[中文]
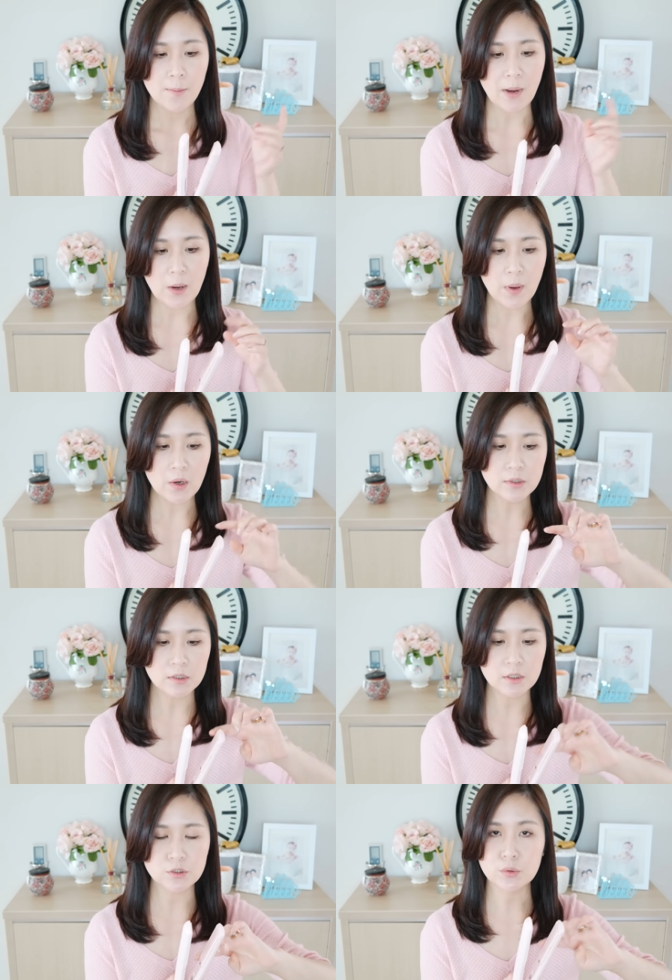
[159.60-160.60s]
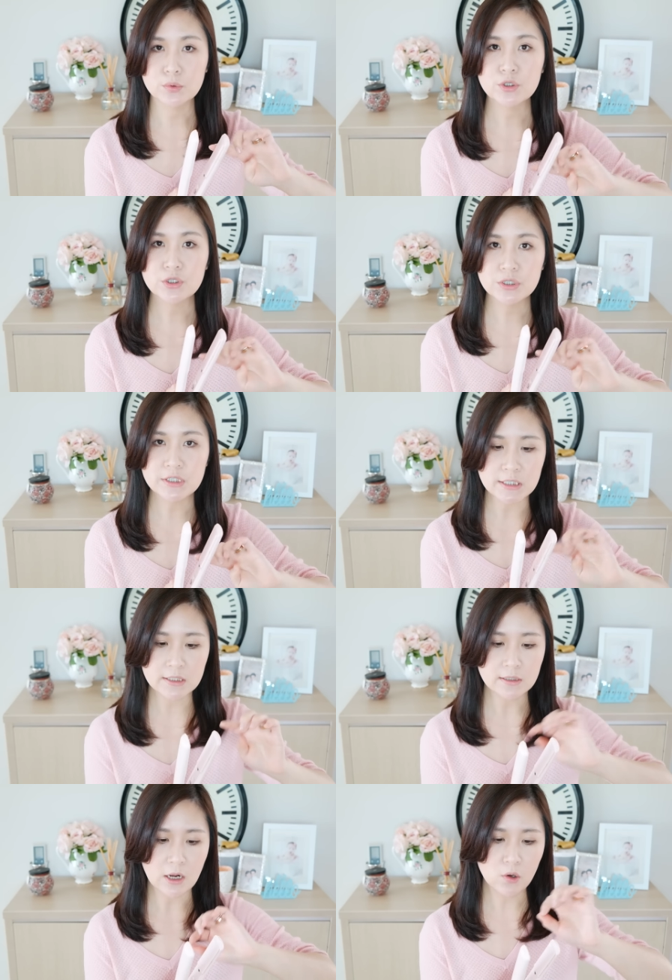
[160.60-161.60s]
宝宝的那种湿
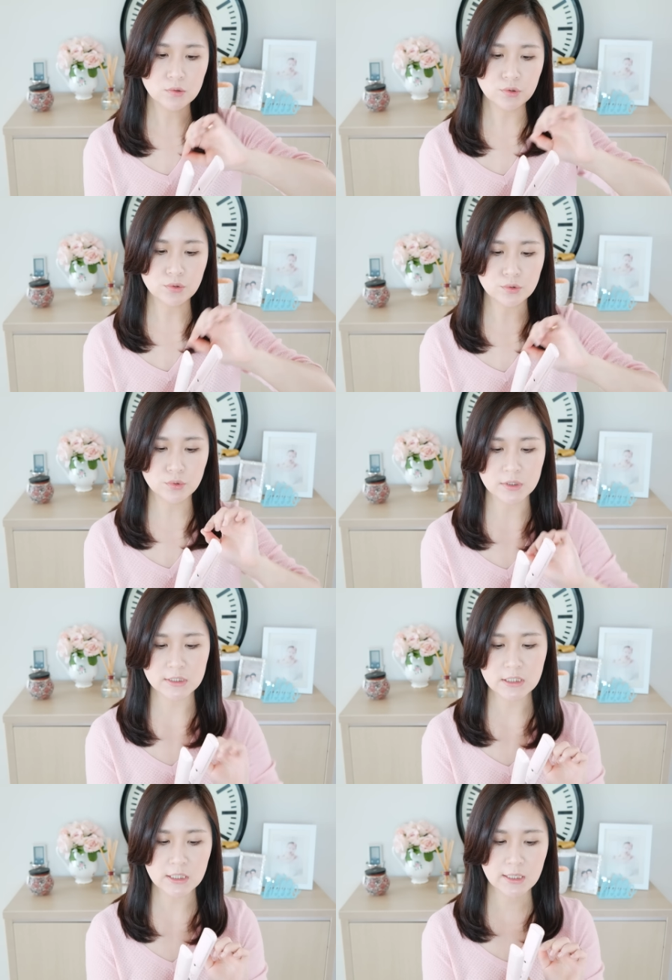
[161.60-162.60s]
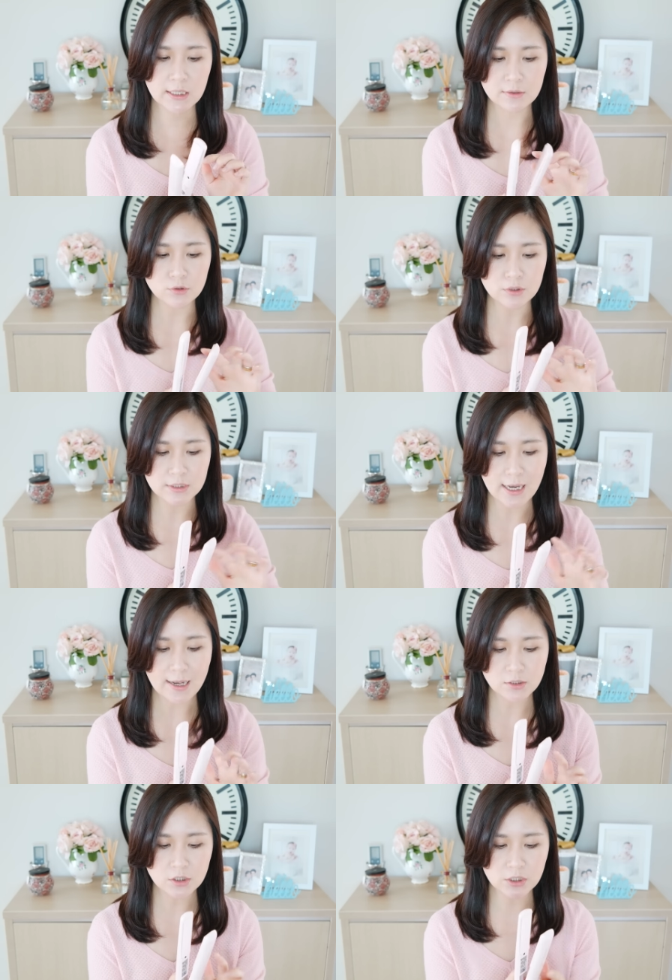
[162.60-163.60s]
巾，然后去做清理，去
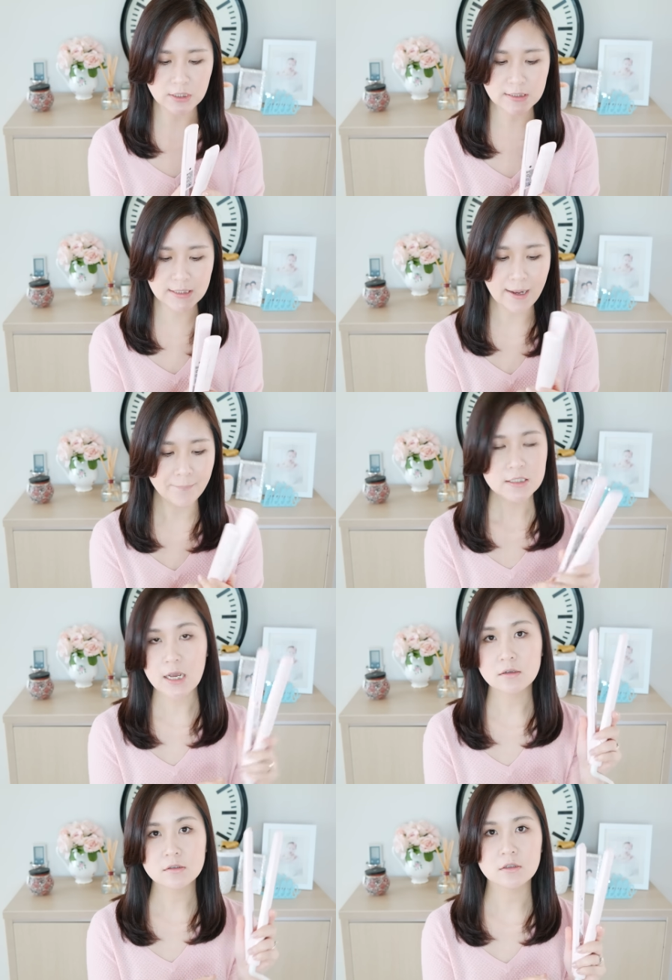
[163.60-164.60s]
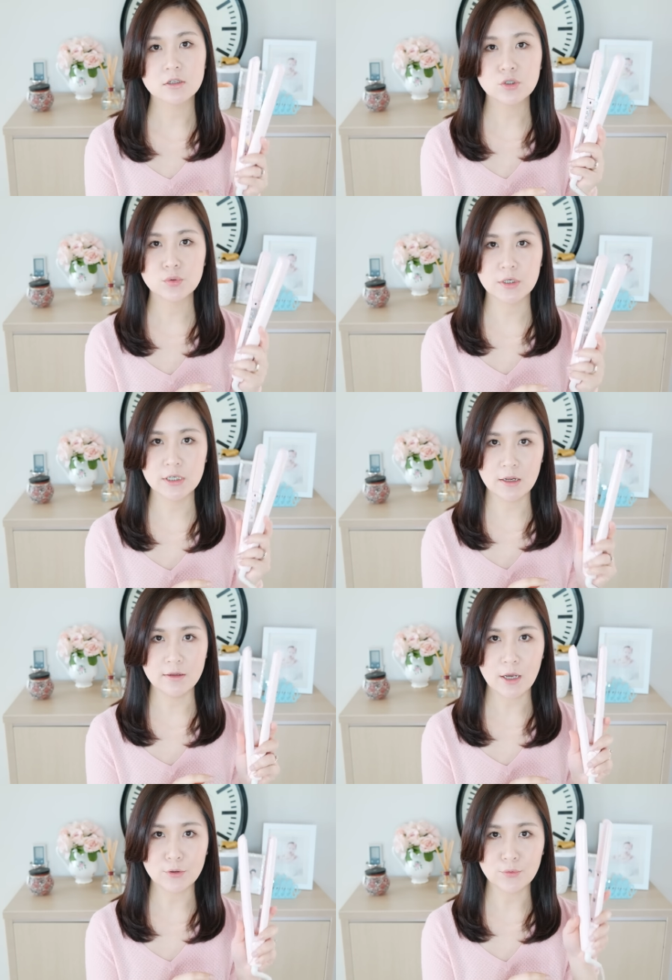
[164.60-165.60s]
擦拭一下，这样子呢就能让
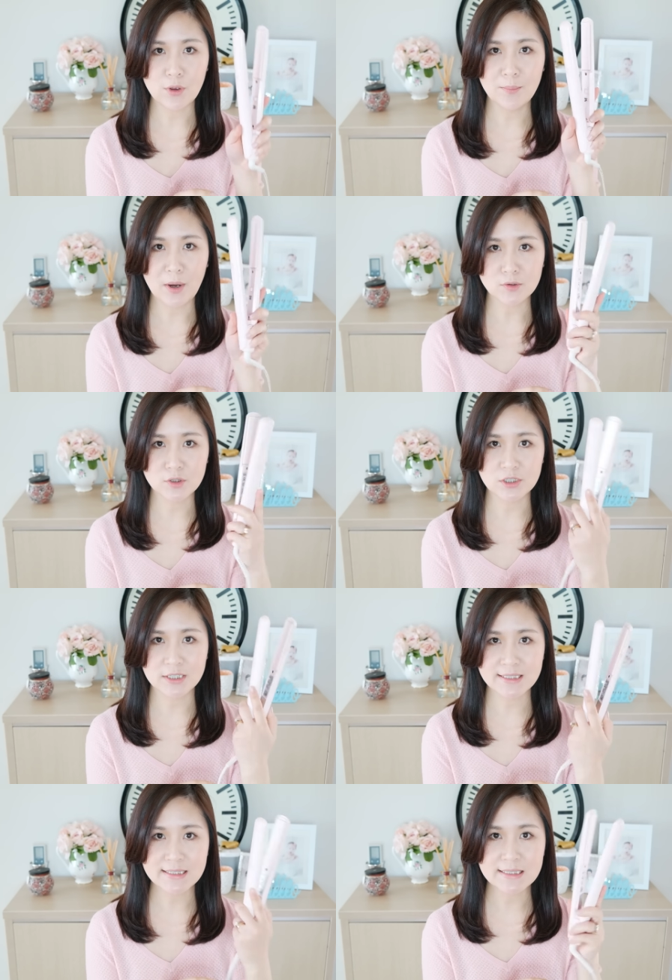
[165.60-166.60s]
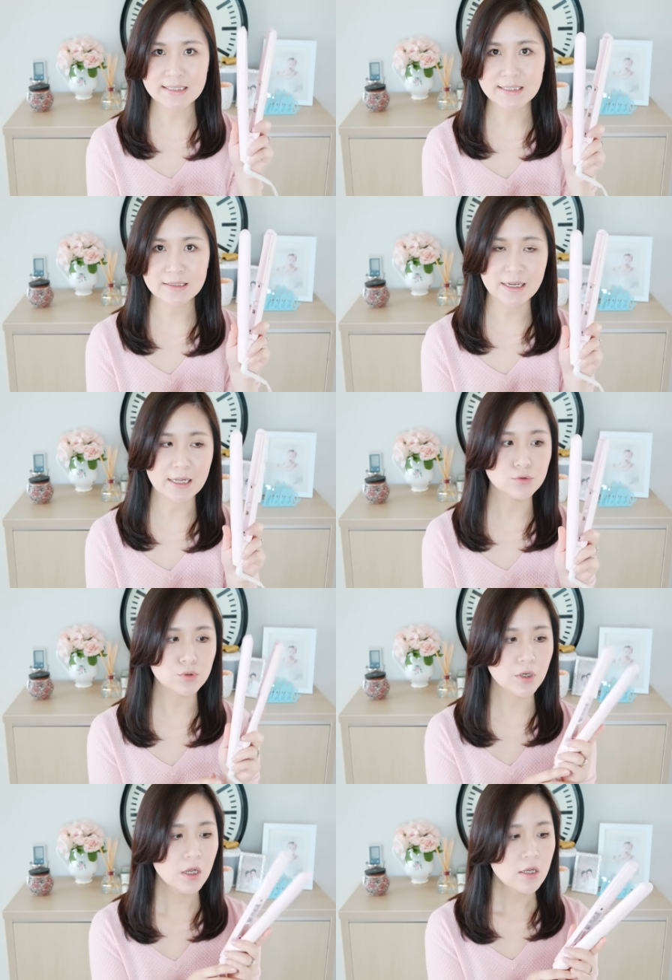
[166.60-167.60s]
它永远保持着新新的感
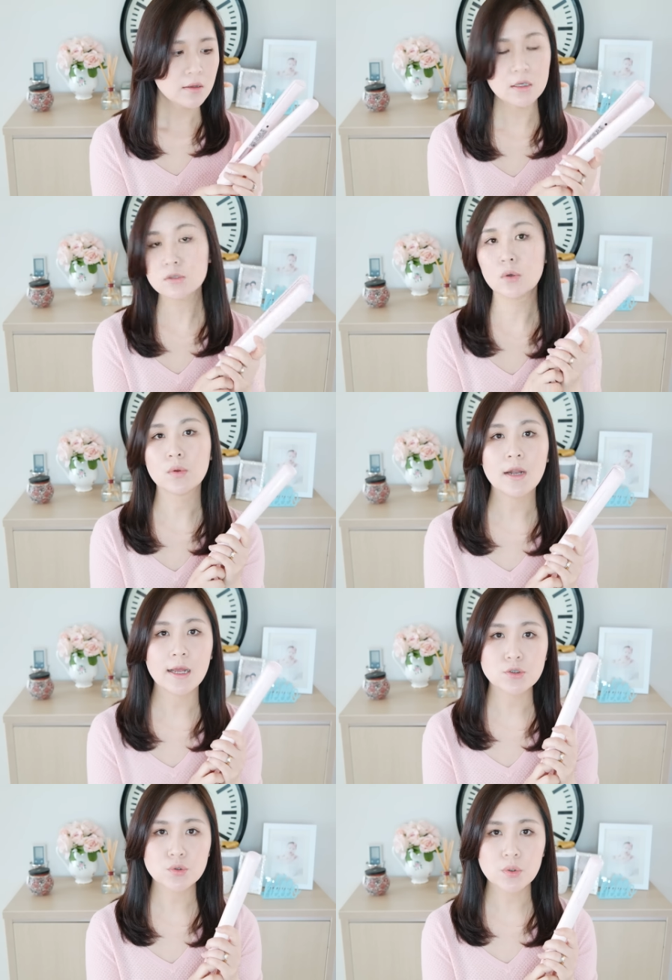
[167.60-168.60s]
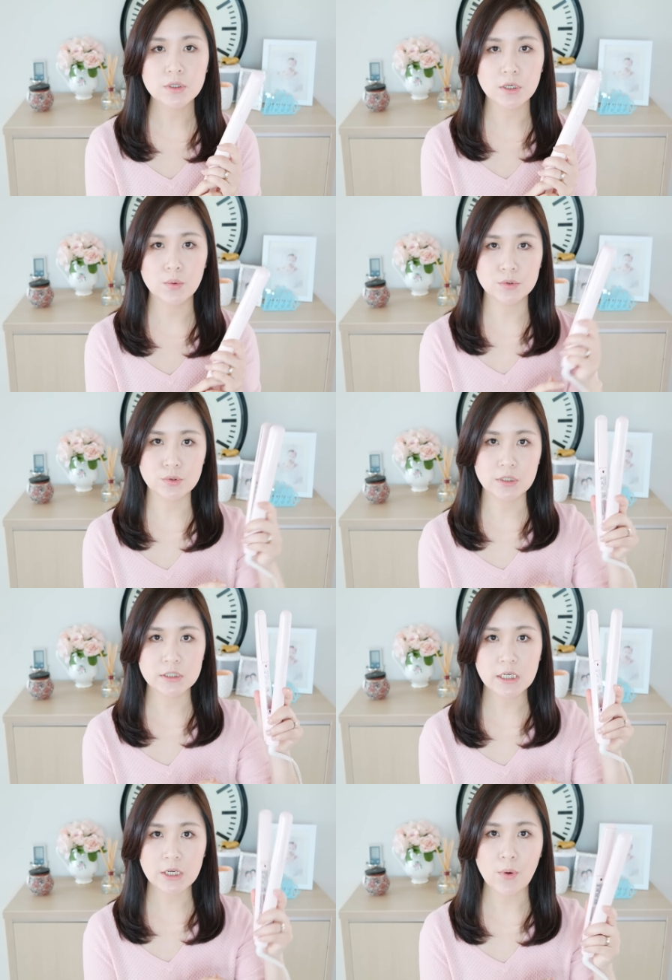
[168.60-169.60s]
觉。那总的来说呢，我觉得
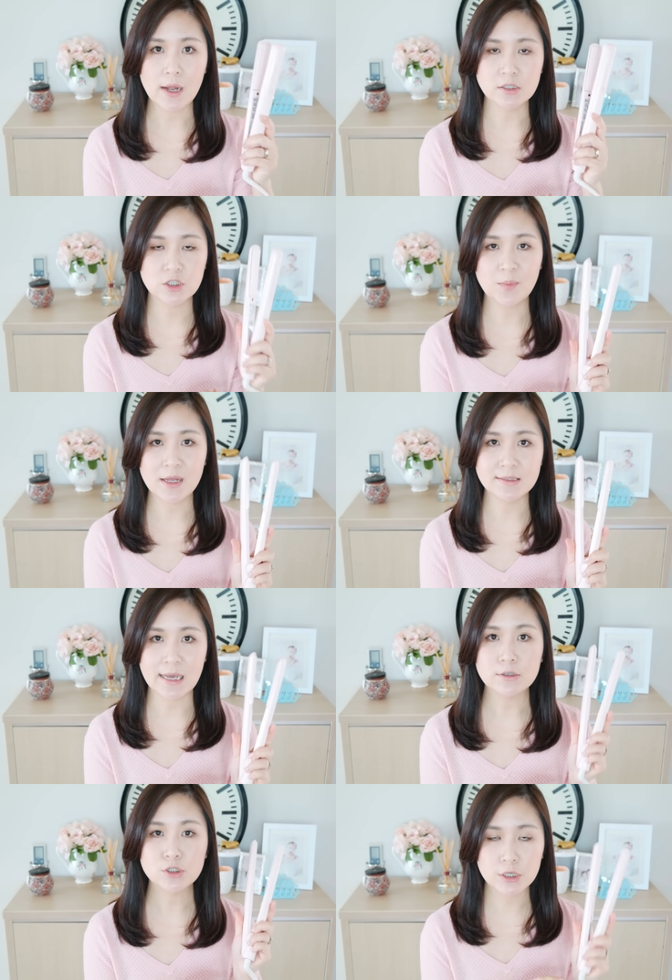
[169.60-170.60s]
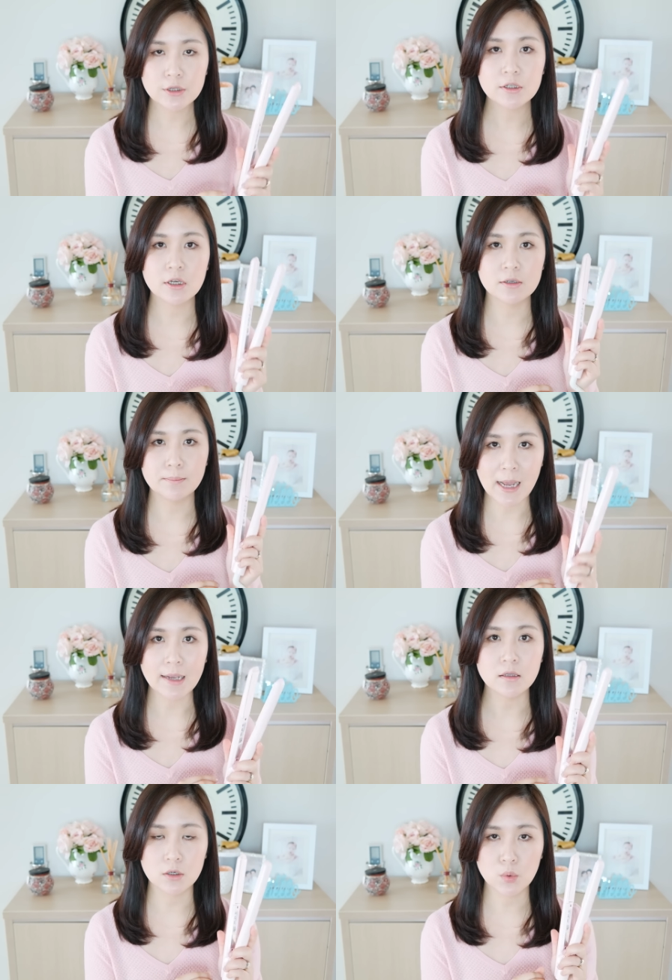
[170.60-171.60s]
这款直板夹真的买
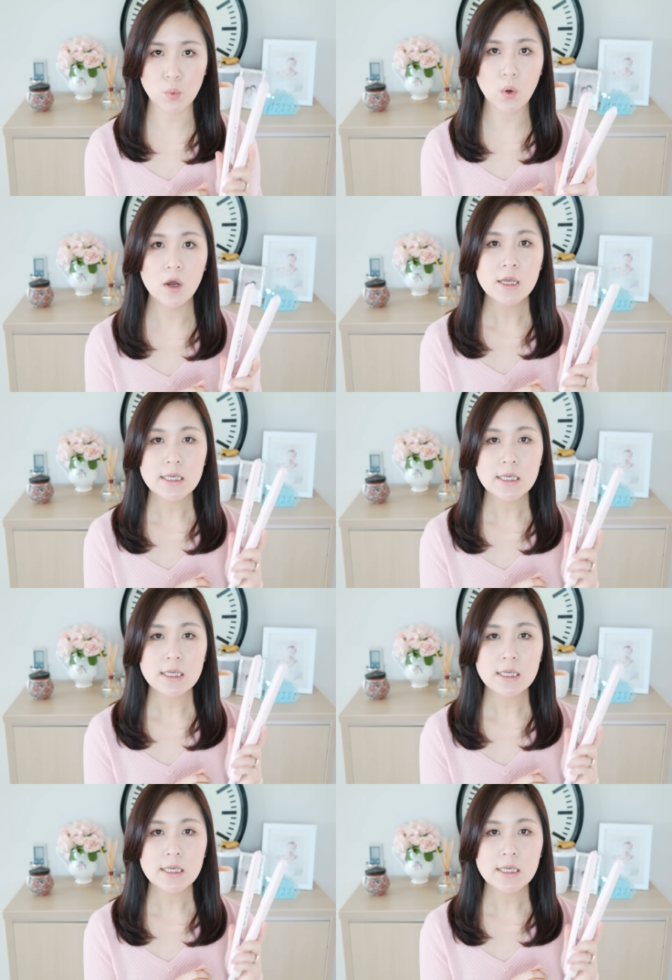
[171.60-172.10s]
得过，